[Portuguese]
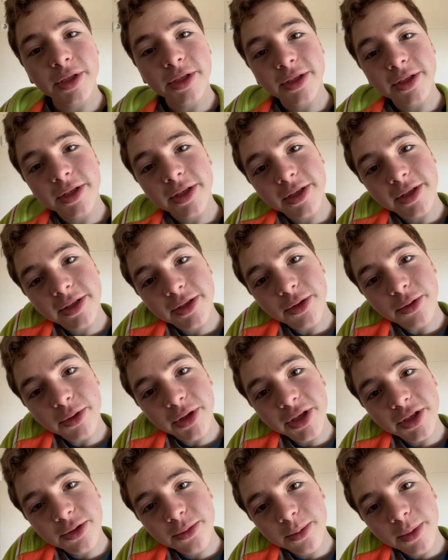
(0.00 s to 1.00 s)
Um, hoje
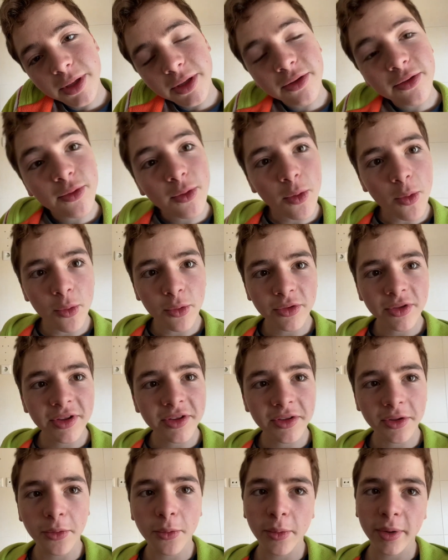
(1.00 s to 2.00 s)
são neste momento
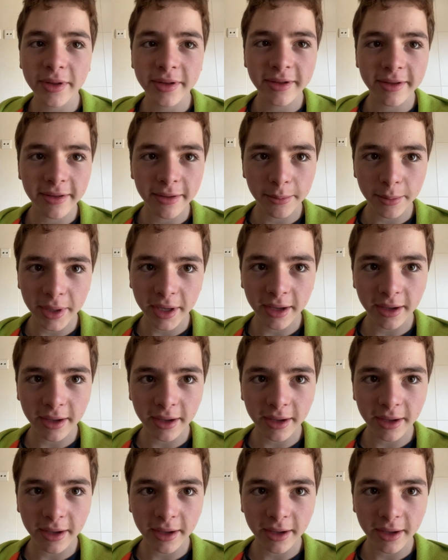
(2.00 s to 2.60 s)
11h50